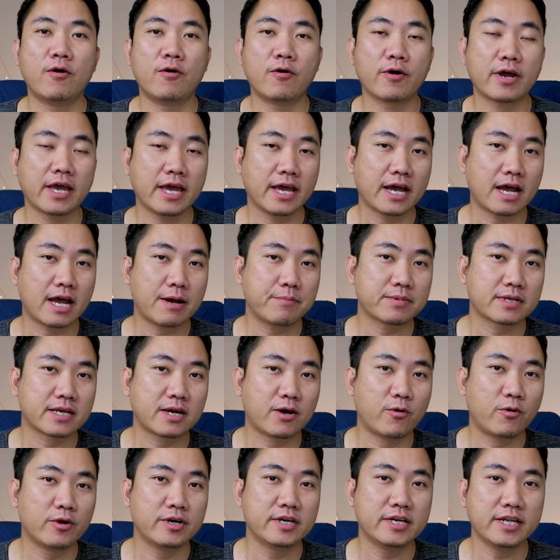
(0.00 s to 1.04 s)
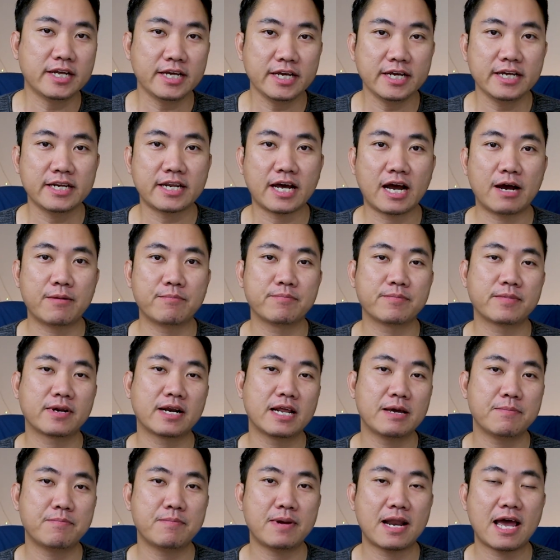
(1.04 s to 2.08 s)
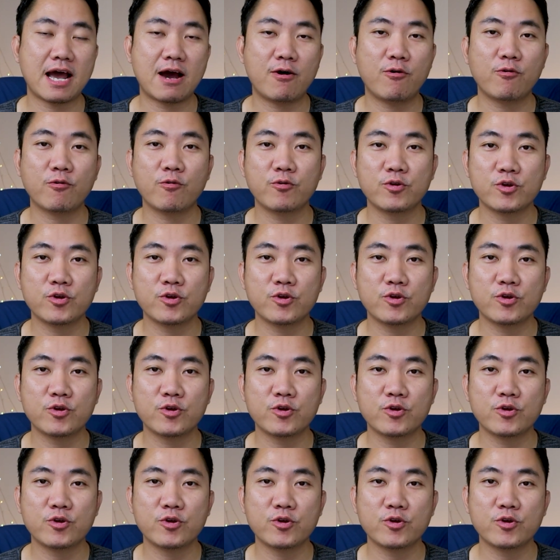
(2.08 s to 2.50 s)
โอเคครับ คนที่ทำคลิปแล้ว